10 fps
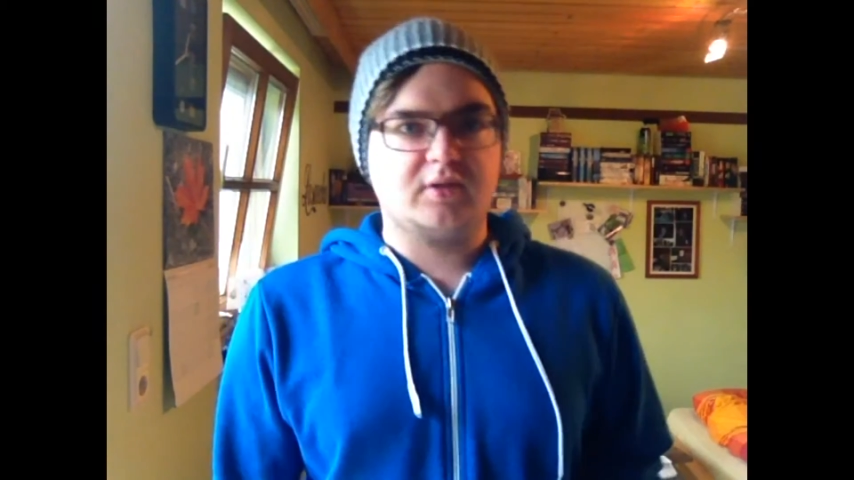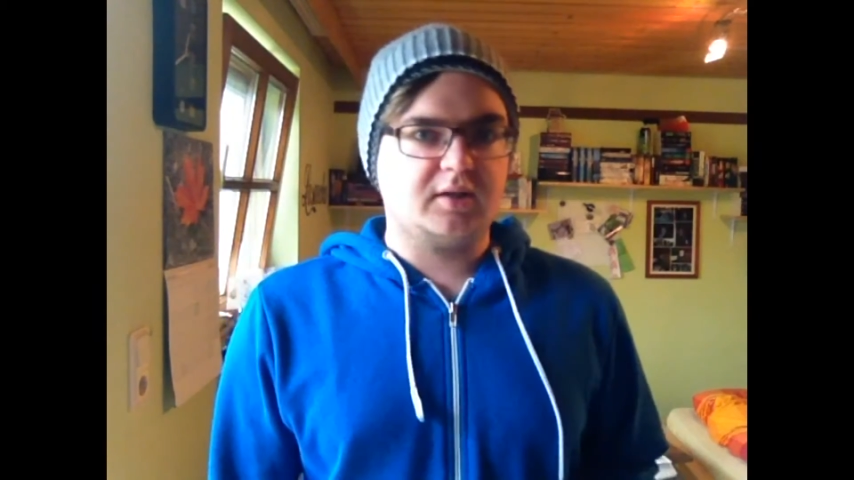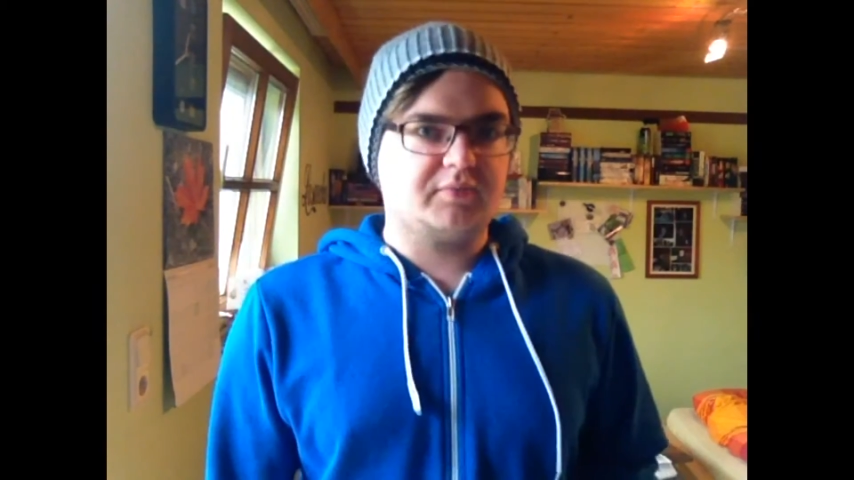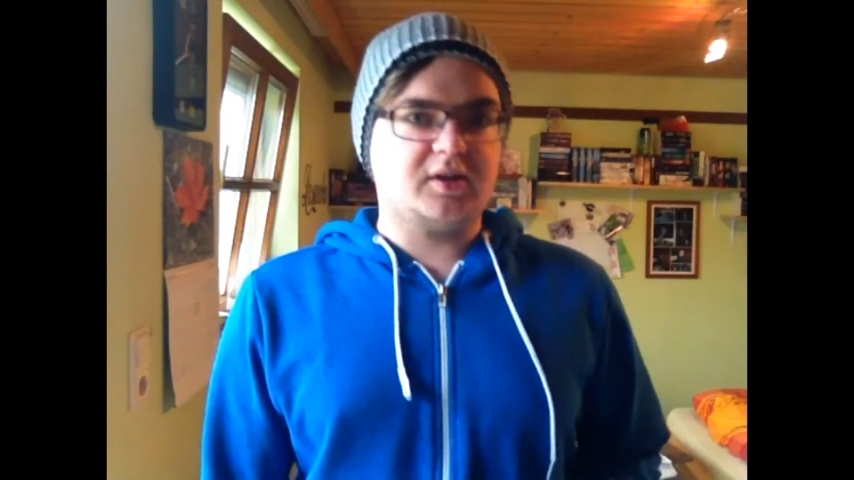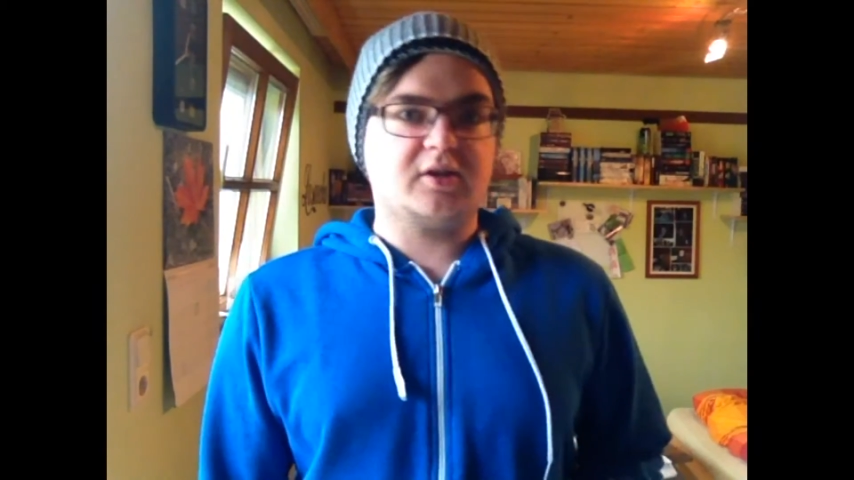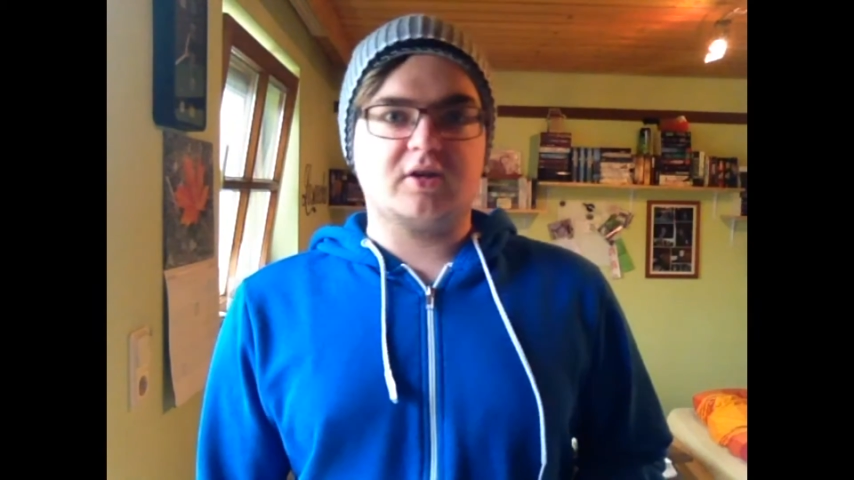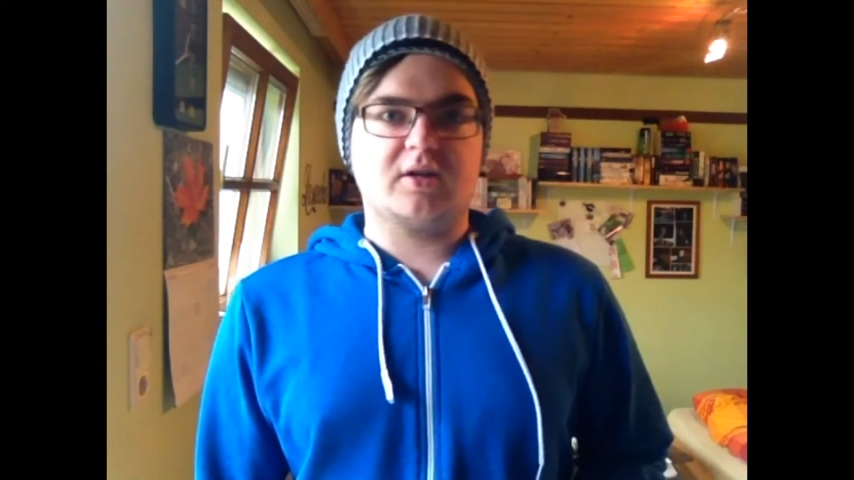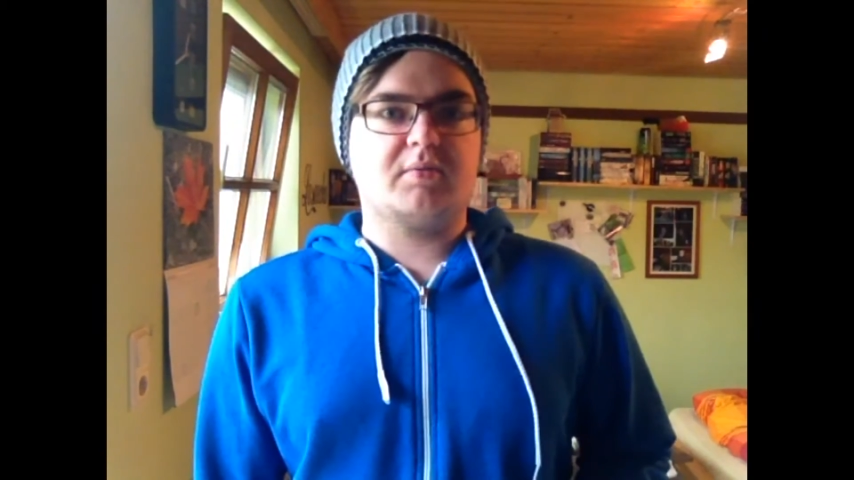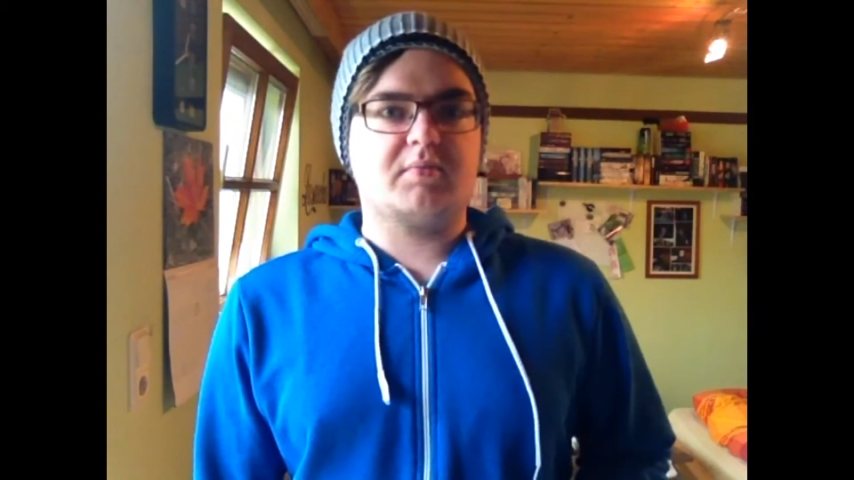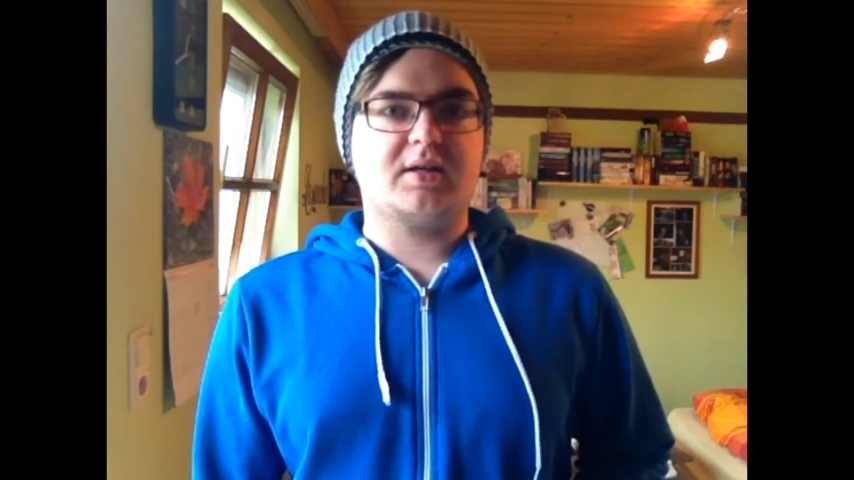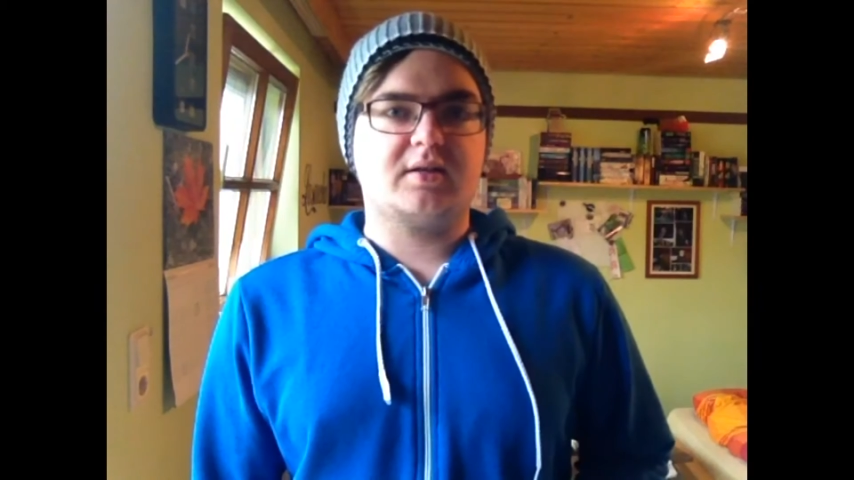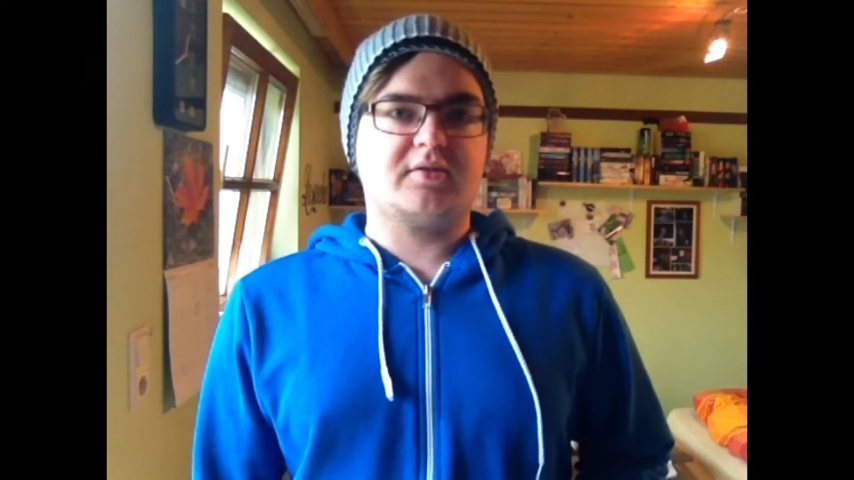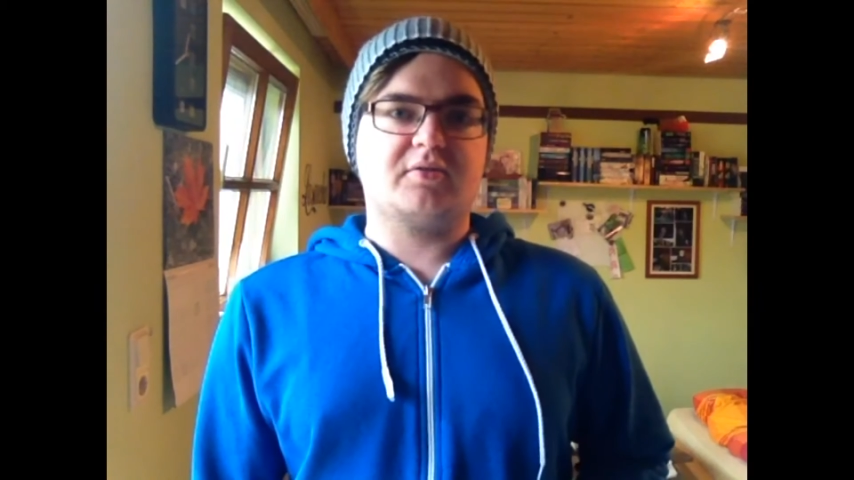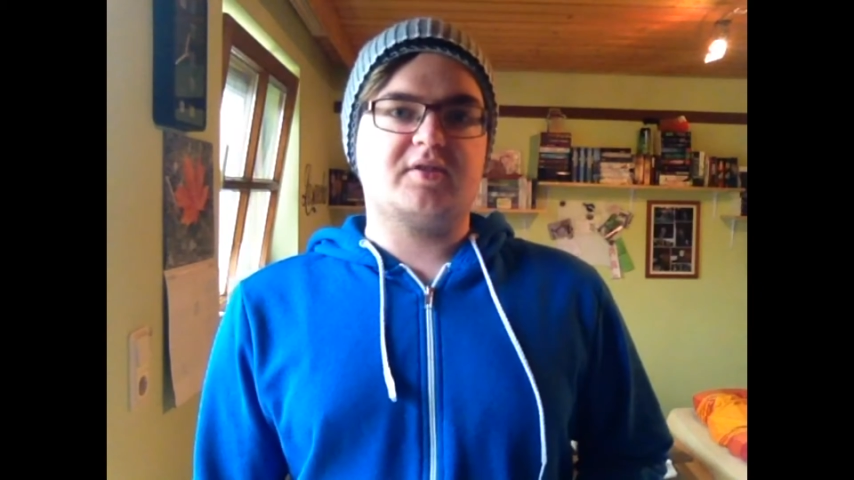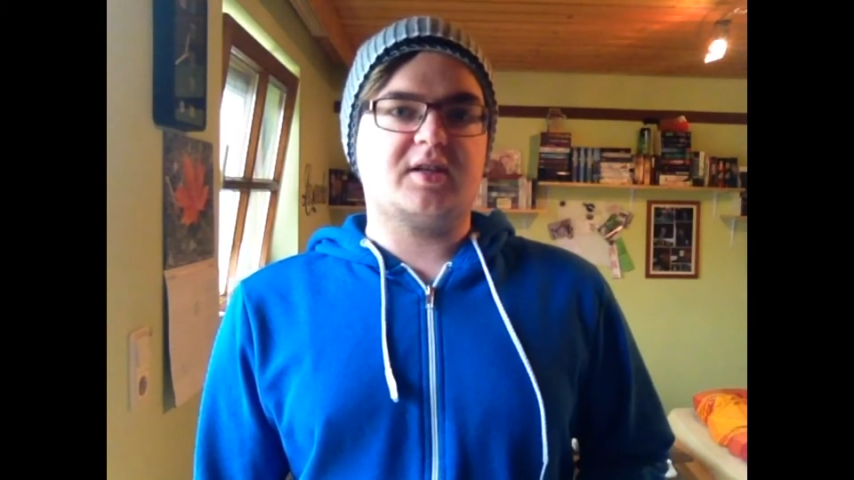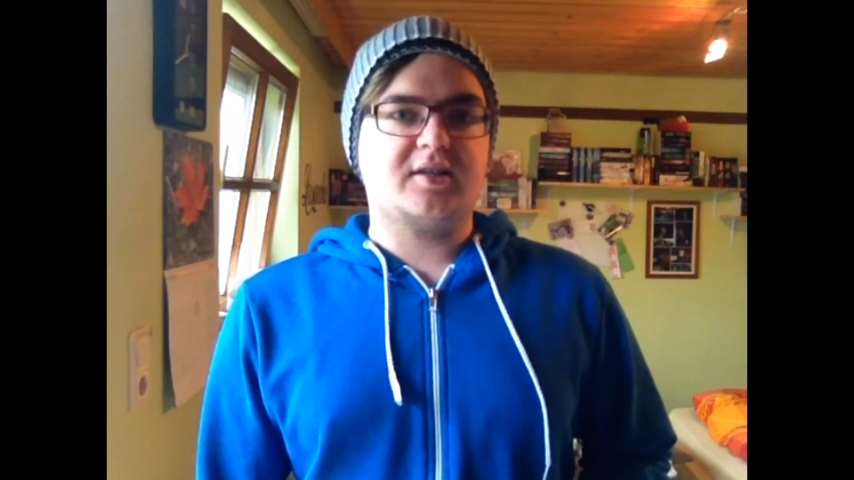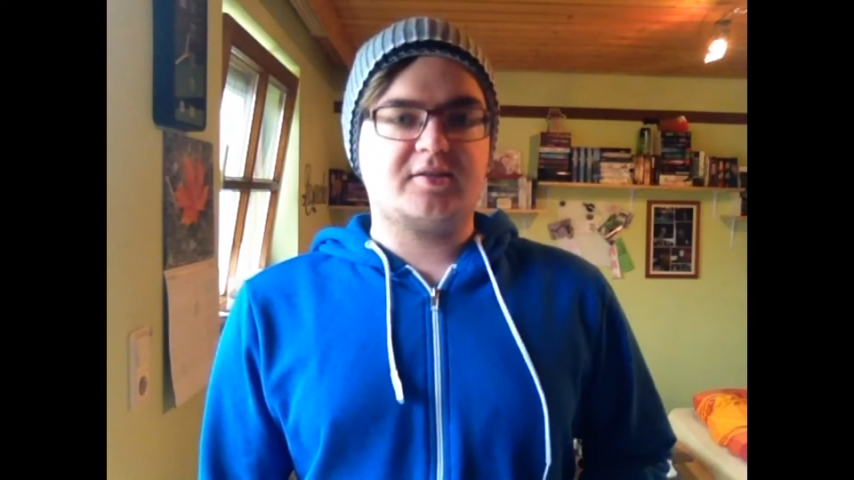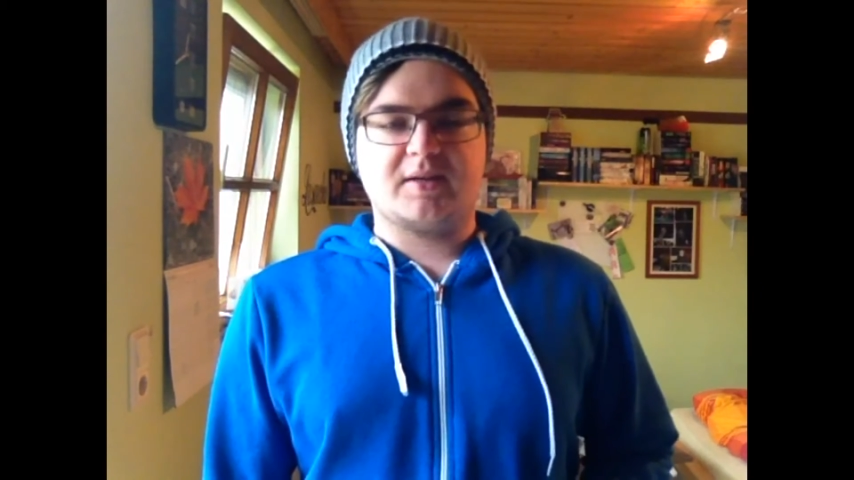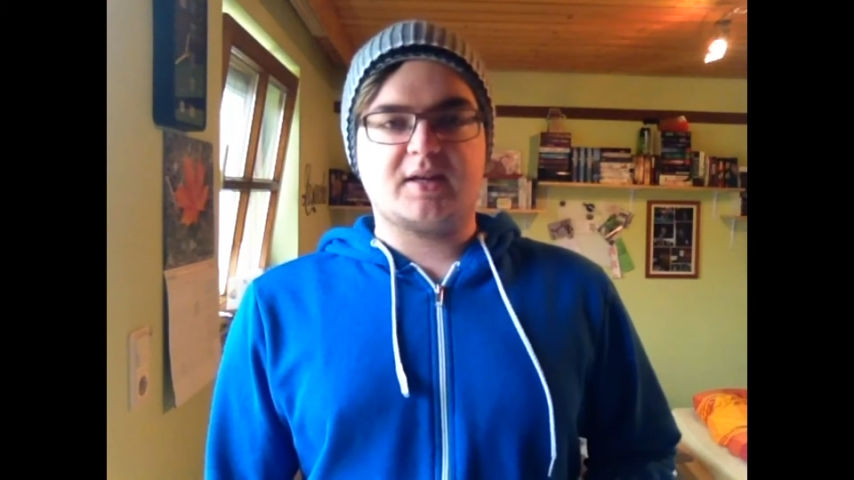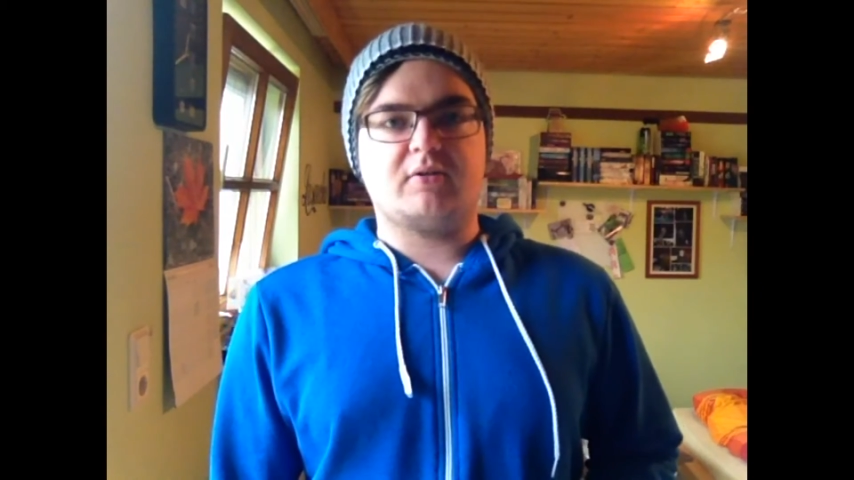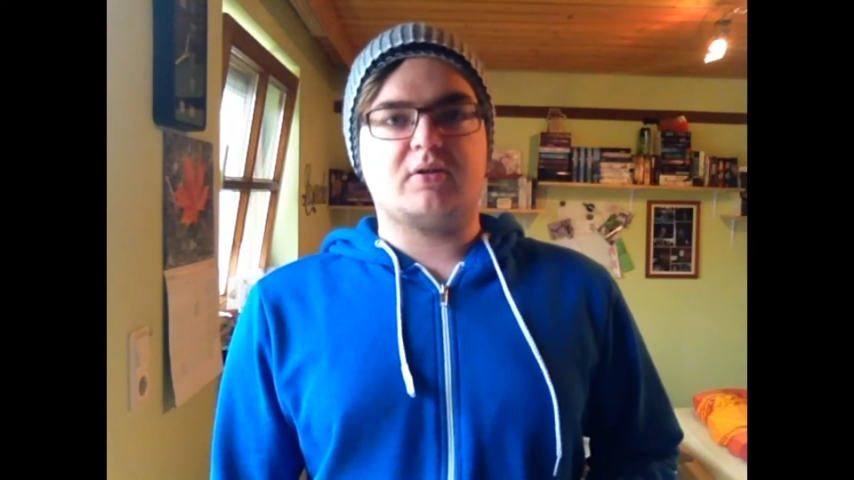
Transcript: Ich verlinke euch immer meine sozialen Netzwerke,